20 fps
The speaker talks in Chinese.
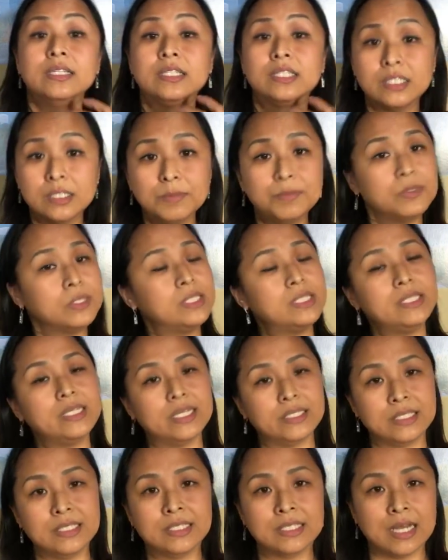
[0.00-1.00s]
是不是
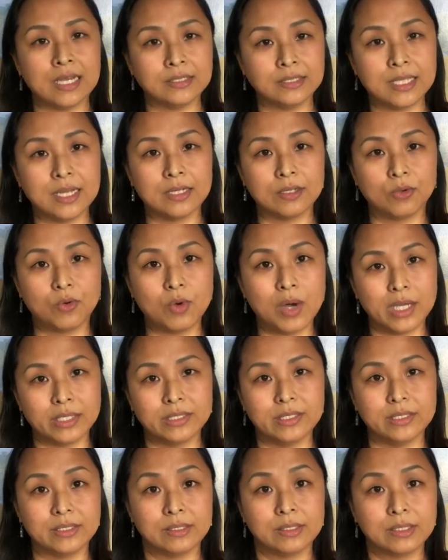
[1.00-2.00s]
也是常常挂
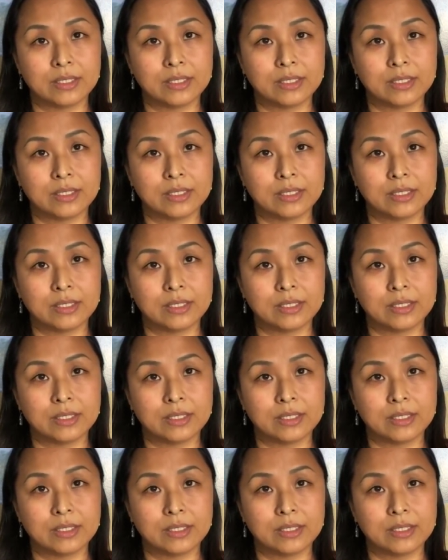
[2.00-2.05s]
着？